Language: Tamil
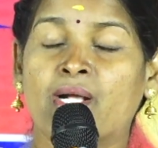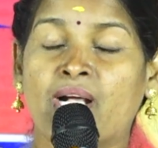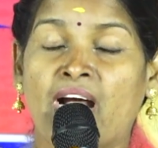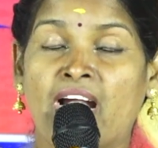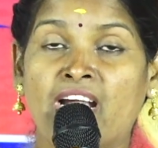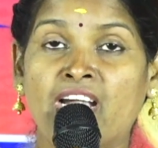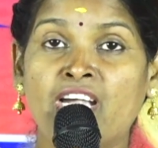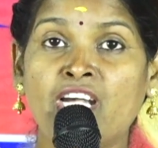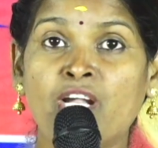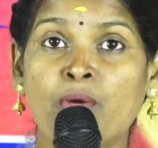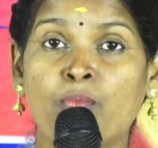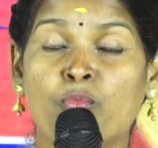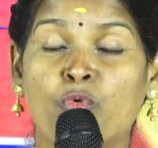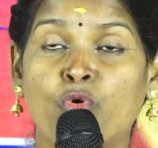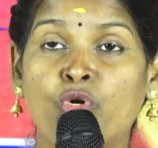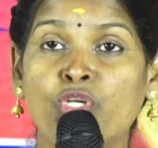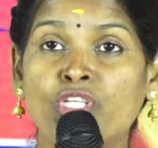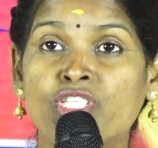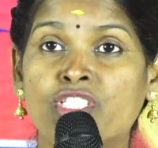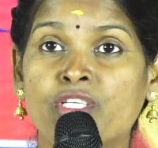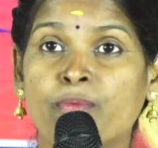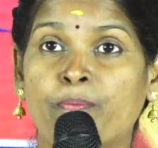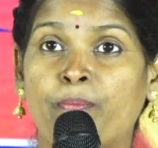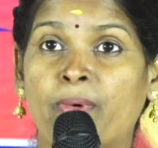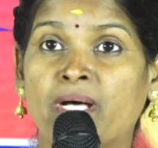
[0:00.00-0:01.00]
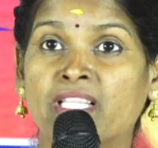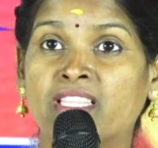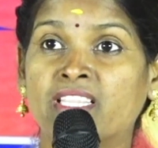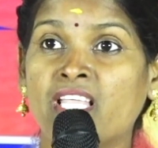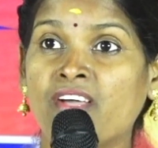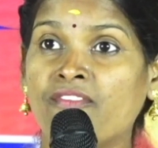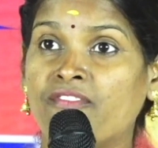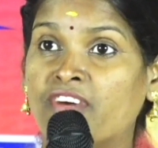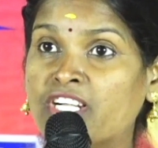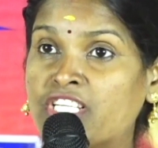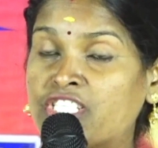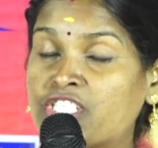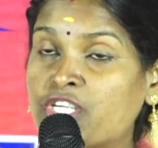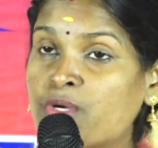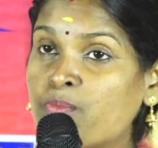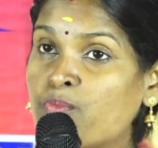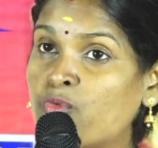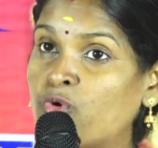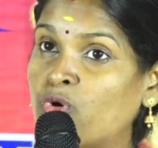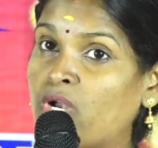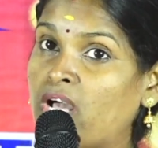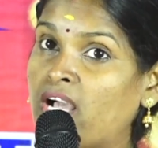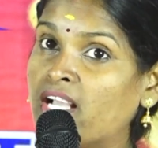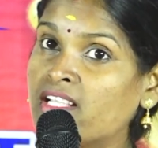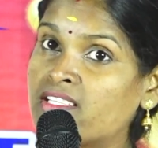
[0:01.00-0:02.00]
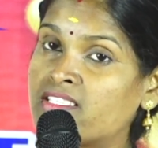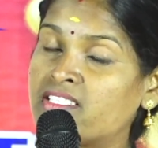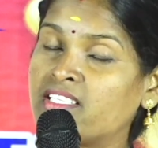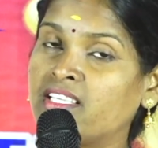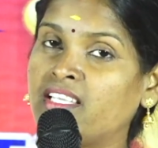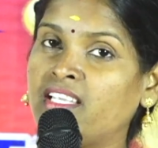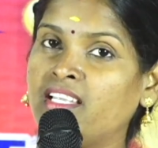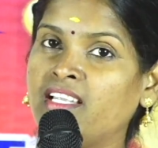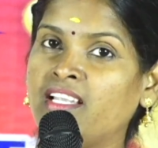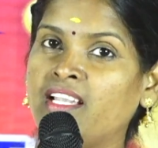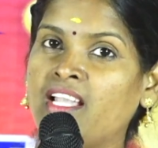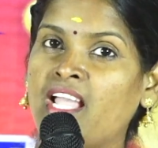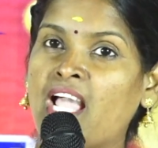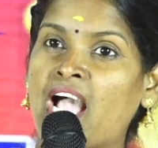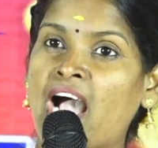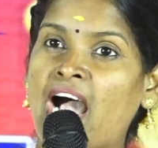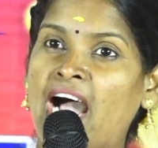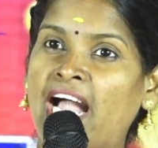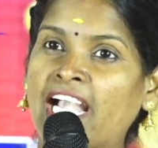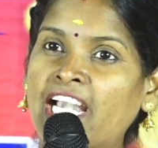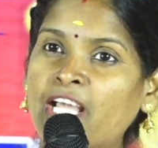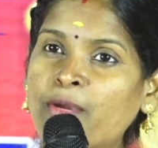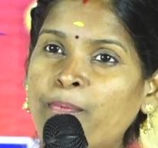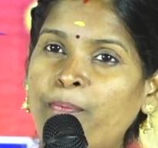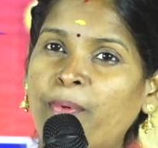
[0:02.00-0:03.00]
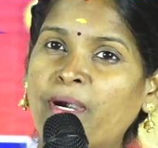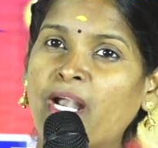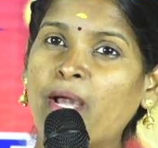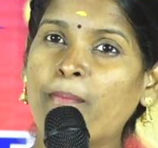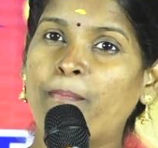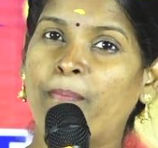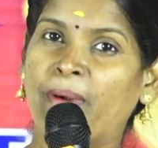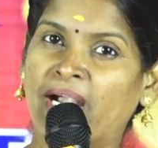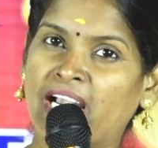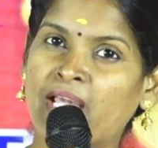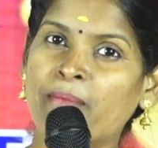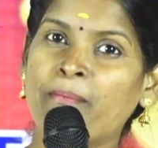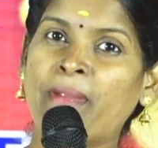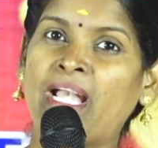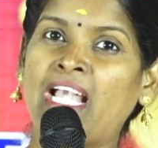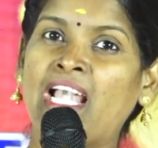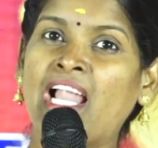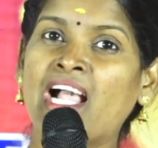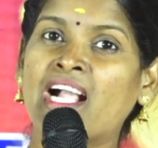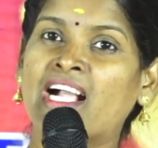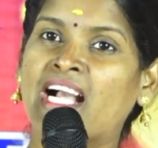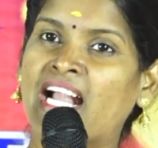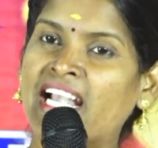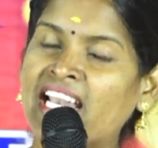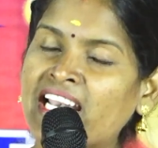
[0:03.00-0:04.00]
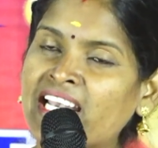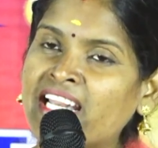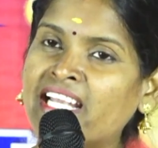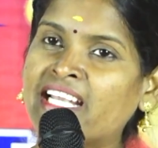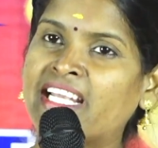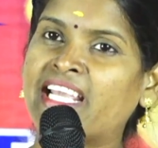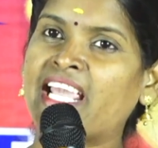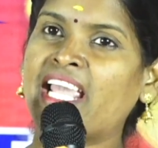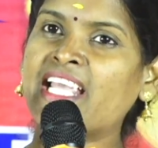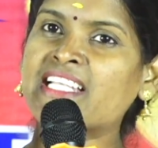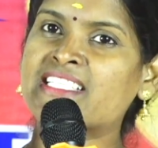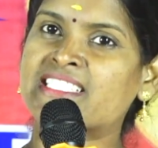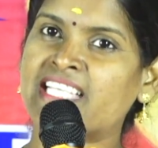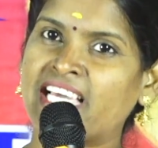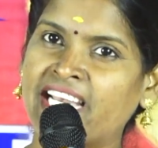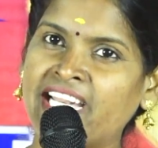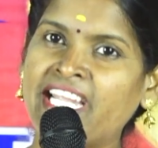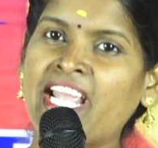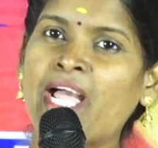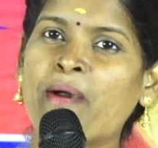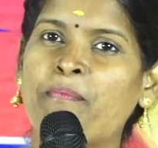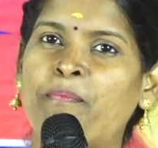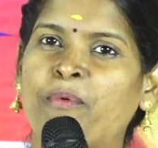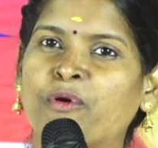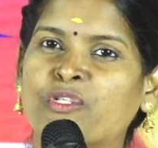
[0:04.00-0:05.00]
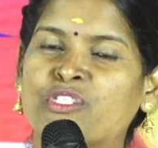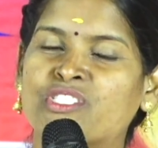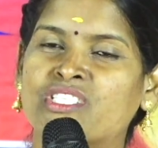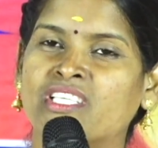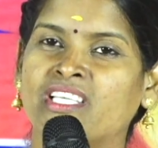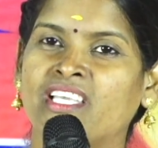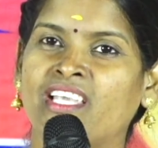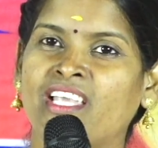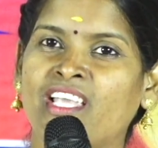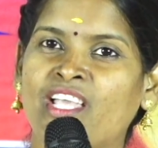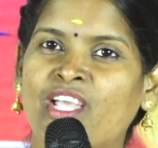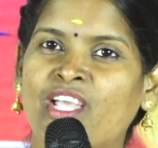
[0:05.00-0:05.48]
கண்ணை முடிச்சு பார்த்தா வருஷம் மூணு ஆச்சு அனுப்பின பணம் எல்லாம் கடனுக்கே சரியாக போச்சு